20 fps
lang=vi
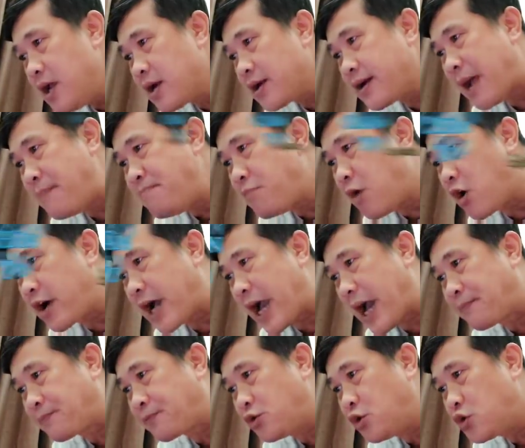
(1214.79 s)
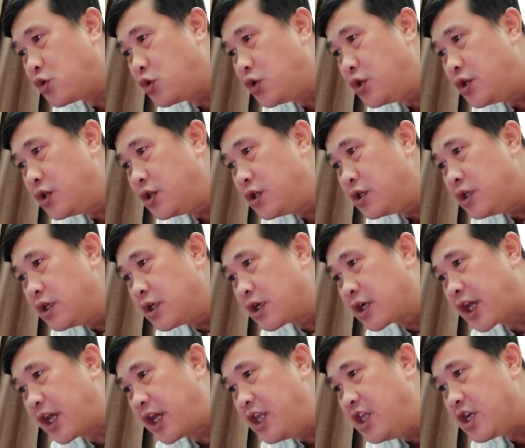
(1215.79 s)
Đám bọ cạp rút lui,
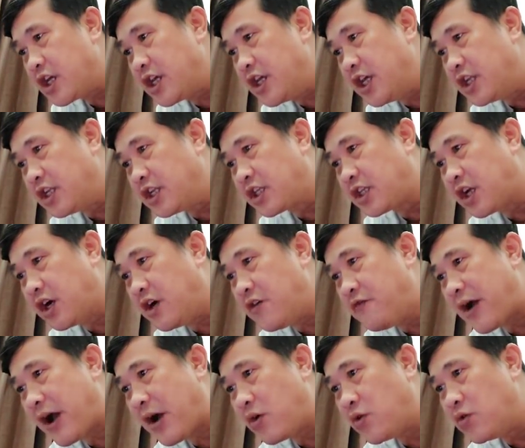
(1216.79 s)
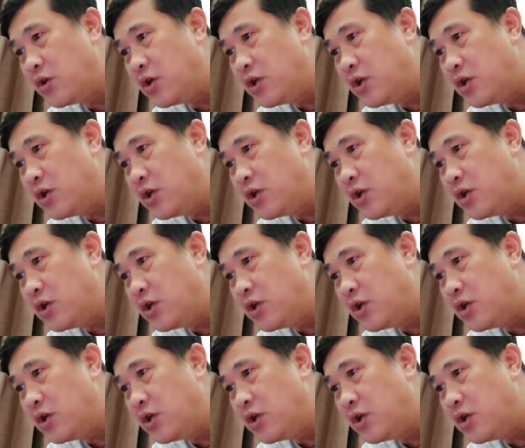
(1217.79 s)
Kỷ Nhược Yên thở phào,